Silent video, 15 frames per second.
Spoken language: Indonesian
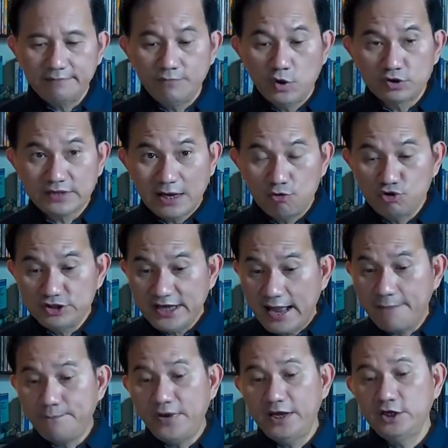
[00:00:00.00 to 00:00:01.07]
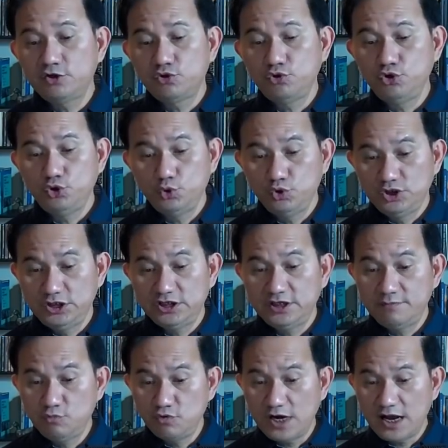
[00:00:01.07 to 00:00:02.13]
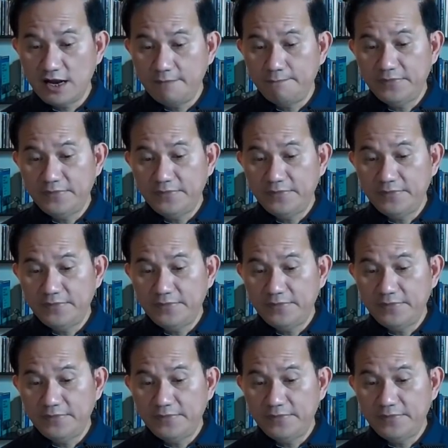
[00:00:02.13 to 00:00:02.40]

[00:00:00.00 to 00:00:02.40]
mau tahu siapa itu Yuji Kimura,